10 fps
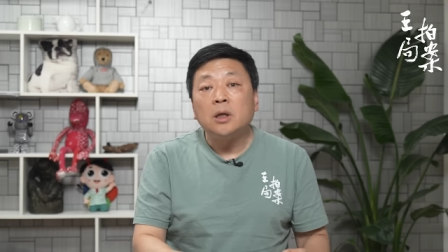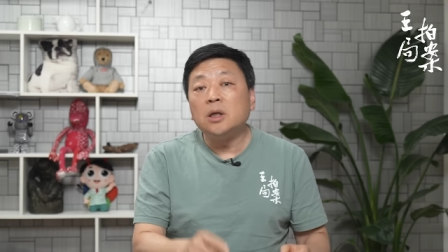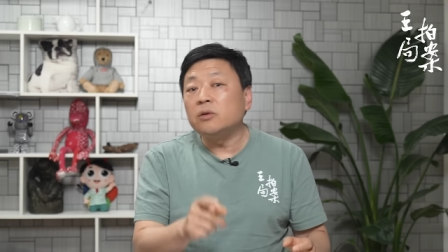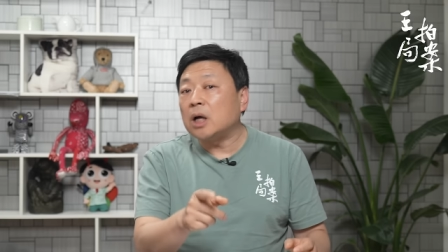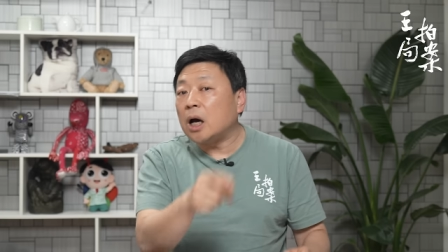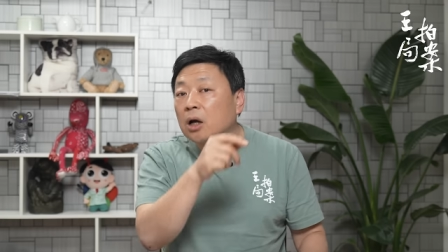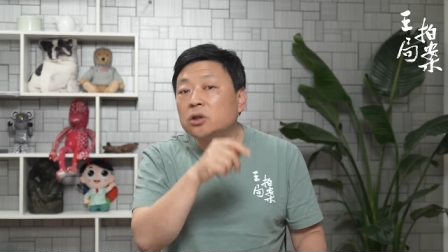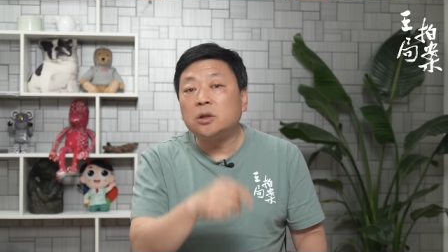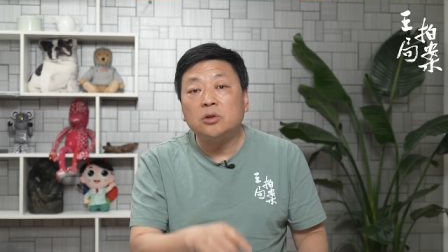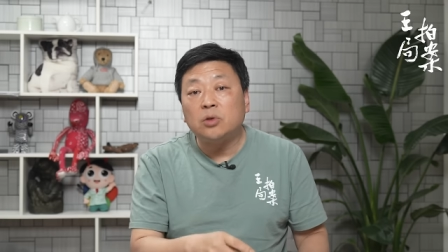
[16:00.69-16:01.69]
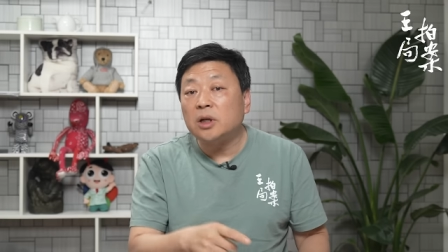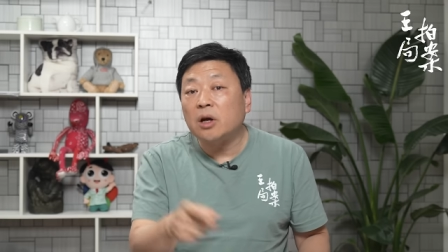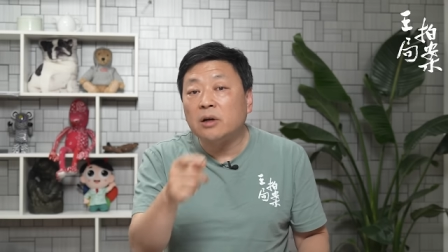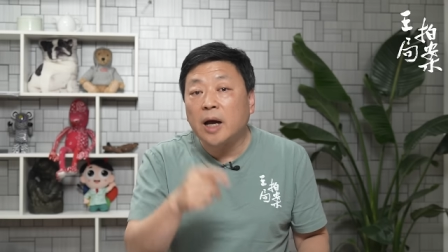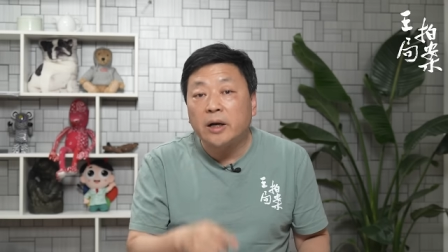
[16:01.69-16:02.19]
因为他要是专列
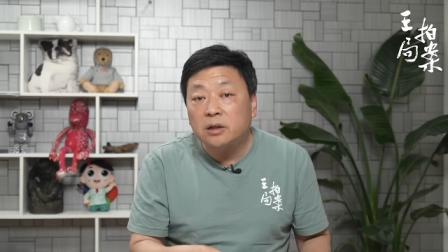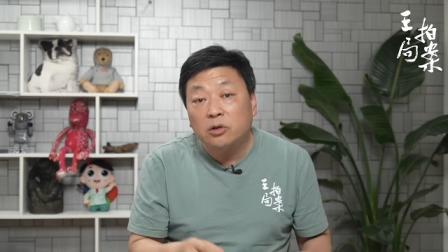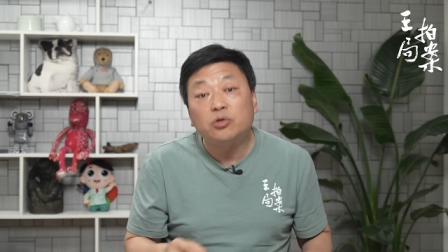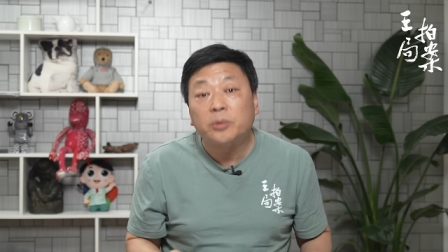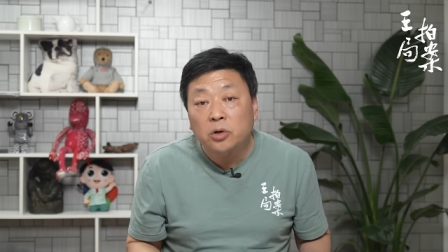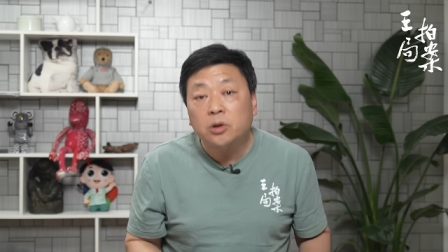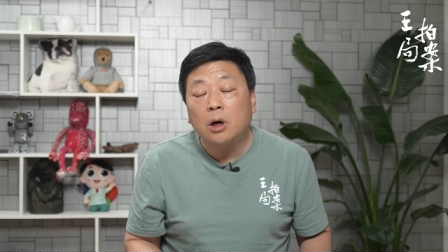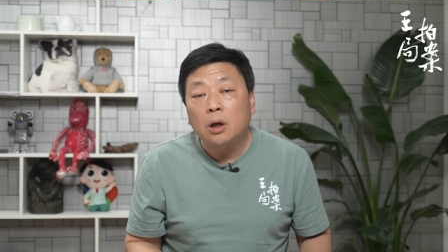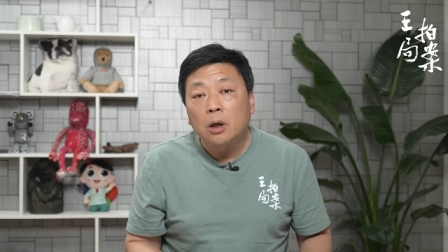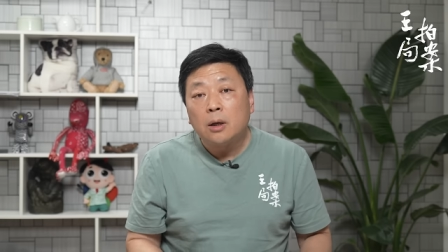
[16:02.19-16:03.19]
要开着，他睡不着觉。